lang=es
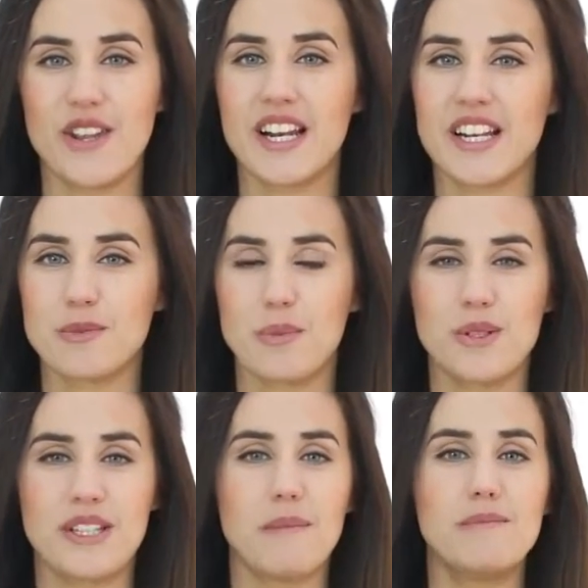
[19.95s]
Jordan
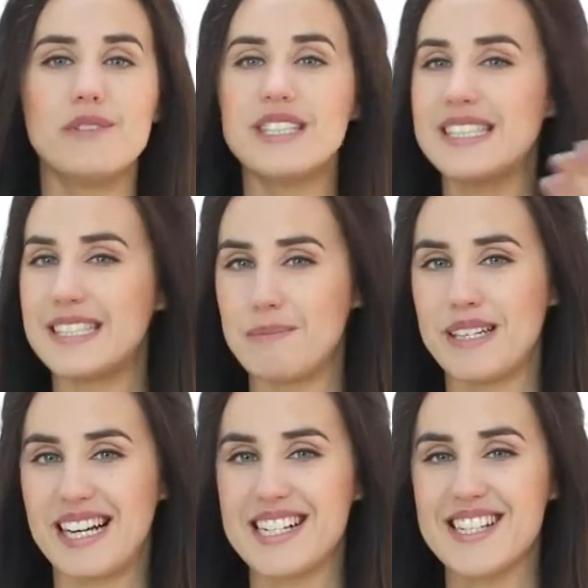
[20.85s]
responde muy
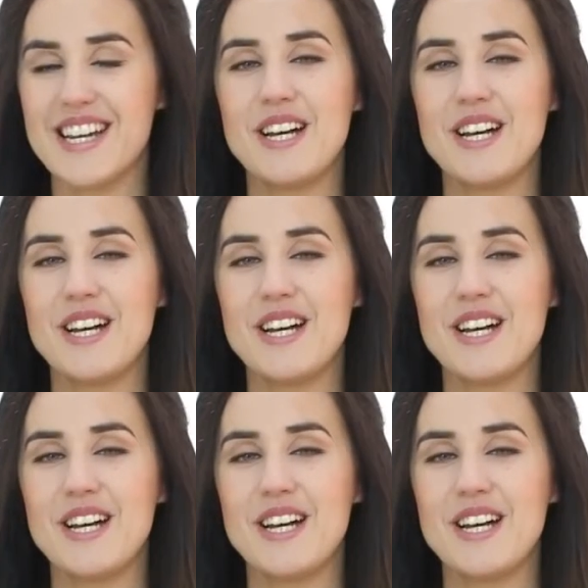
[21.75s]
típicas